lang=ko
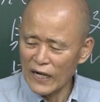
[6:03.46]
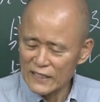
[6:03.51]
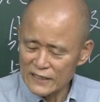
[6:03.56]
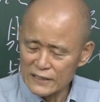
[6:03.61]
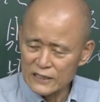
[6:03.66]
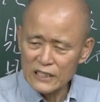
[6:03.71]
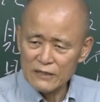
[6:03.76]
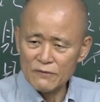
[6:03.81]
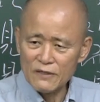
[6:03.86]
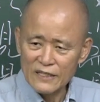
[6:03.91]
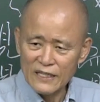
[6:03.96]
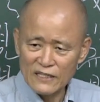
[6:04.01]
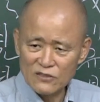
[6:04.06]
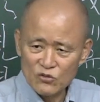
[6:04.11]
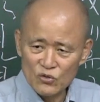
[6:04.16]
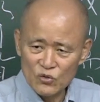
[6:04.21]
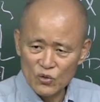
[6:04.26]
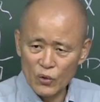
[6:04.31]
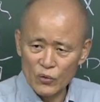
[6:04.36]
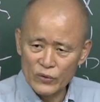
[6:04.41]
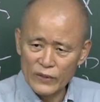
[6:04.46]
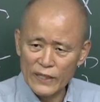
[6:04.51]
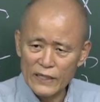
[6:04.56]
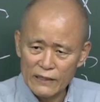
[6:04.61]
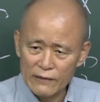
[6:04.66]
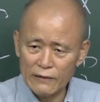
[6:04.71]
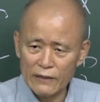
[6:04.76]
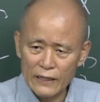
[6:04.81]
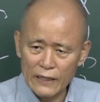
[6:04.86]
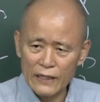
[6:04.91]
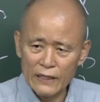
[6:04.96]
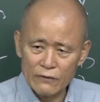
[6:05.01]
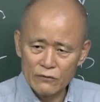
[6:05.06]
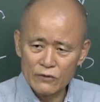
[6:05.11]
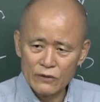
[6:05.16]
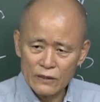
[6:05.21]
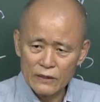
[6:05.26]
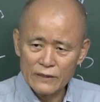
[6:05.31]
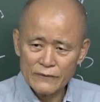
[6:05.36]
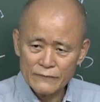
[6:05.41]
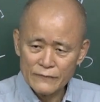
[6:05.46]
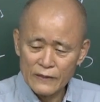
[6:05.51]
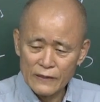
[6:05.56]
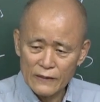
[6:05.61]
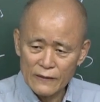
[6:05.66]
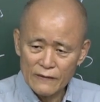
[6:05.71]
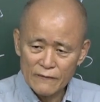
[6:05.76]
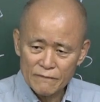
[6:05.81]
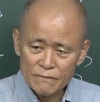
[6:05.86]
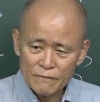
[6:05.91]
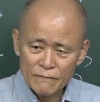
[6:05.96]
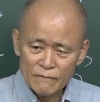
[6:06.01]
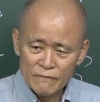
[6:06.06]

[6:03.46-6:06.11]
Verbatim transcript: 하나님을 가지고 논다 이거야. 응?